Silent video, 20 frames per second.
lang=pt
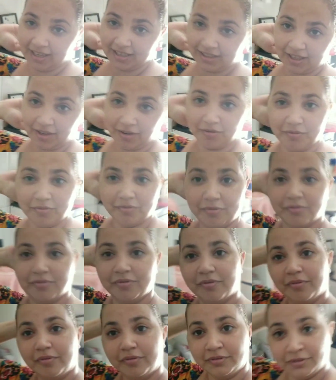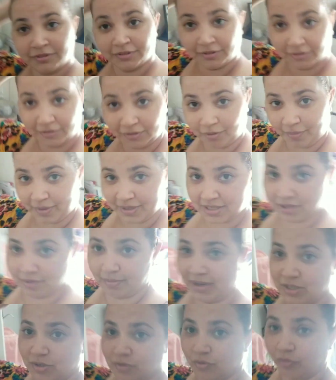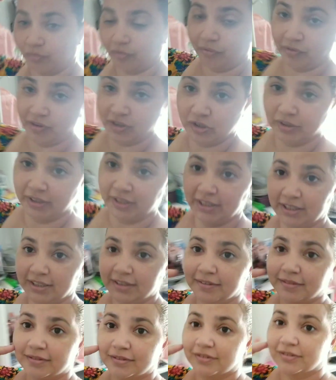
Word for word: Então, começando mais um novo vídeo aqui.